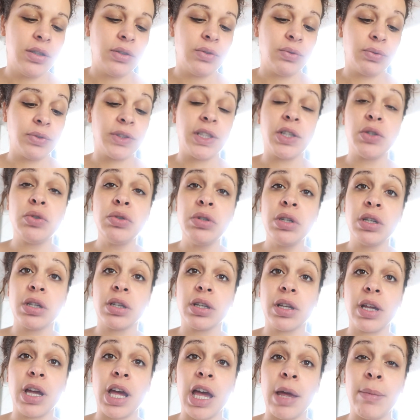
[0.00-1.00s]
Donc c'est cool.
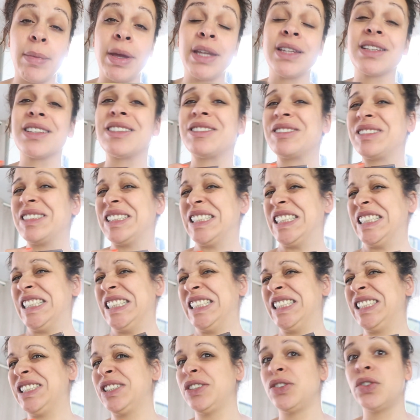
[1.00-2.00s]
Un mètre,
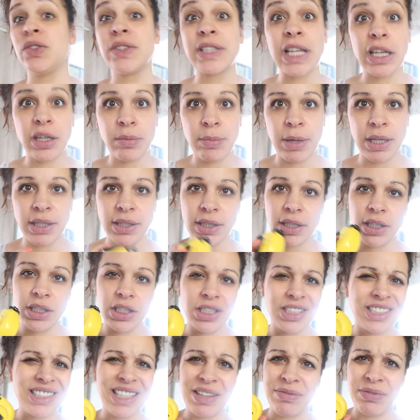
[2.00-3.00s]
de 5 mètres,
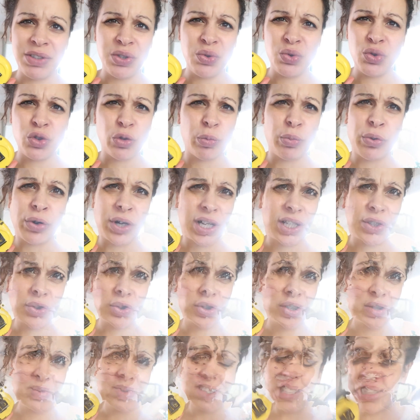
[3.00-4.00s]
ça me fait toujours peur les
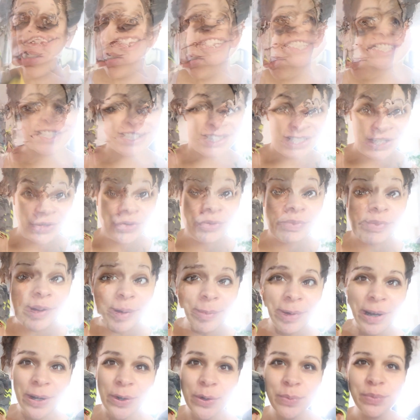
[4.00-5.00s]
trucs comme ça. J'ai eu pas
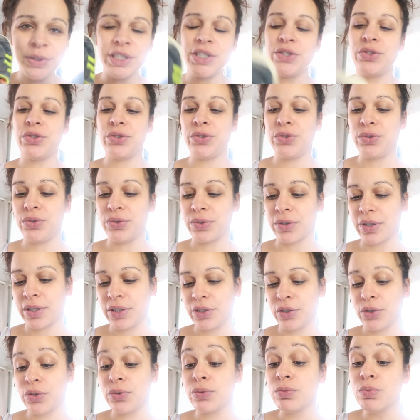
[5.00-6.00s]
mal de petites chaussures.
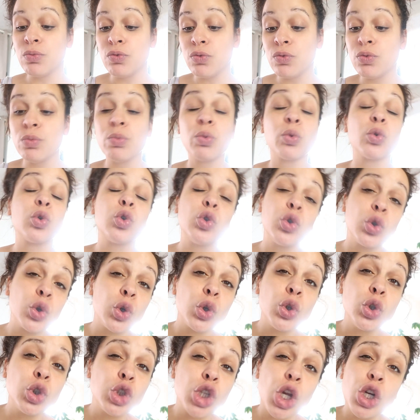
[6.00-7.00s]
Je vous montre
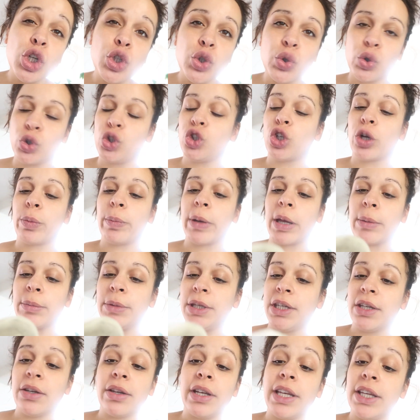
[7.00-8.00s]
qu'une seule chaussure
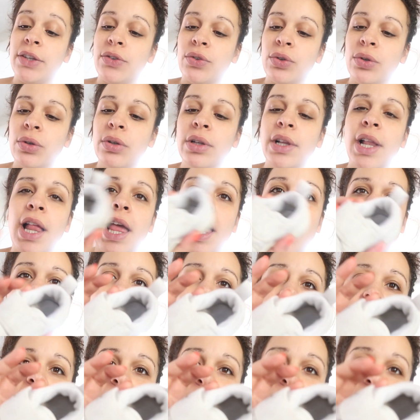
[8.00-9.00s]
parmi euh, les deux,
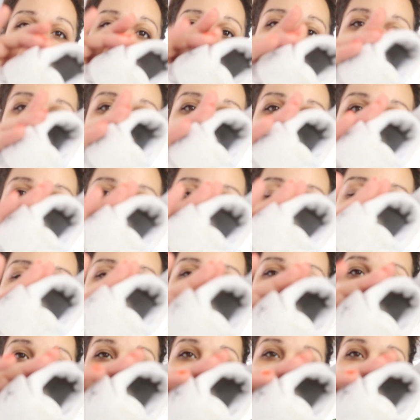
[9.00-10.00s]
mais j'ai bien les deux. J'ai eu
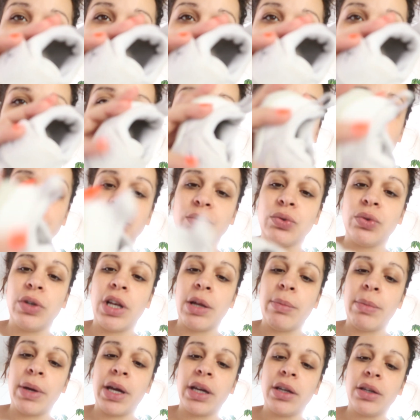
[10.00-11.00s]
celles-ci qui sont de
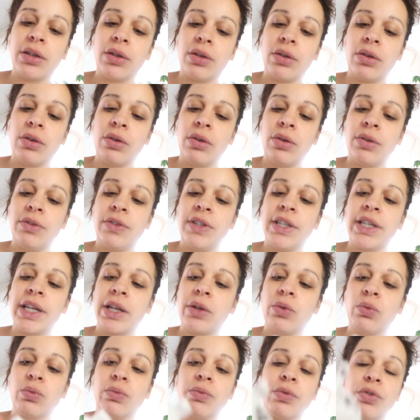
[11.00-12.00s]
la marque euh,
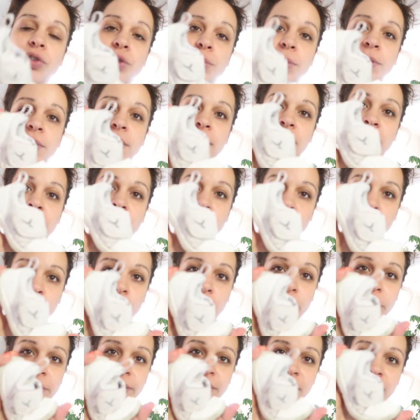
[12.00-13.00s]
Decathlon. Franchement, celles-là, elles sont
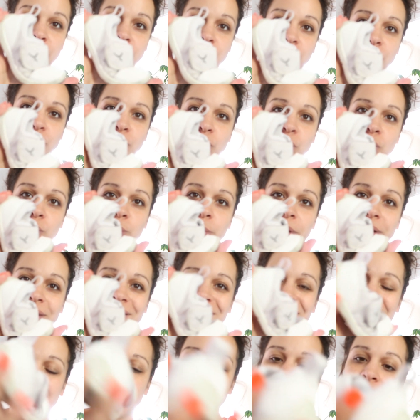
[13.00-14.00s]
bien parce qu'elles sont super
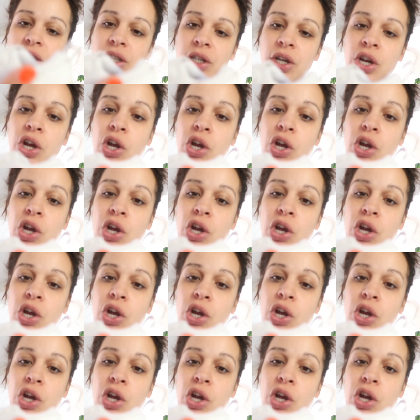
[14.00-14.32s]
stretch.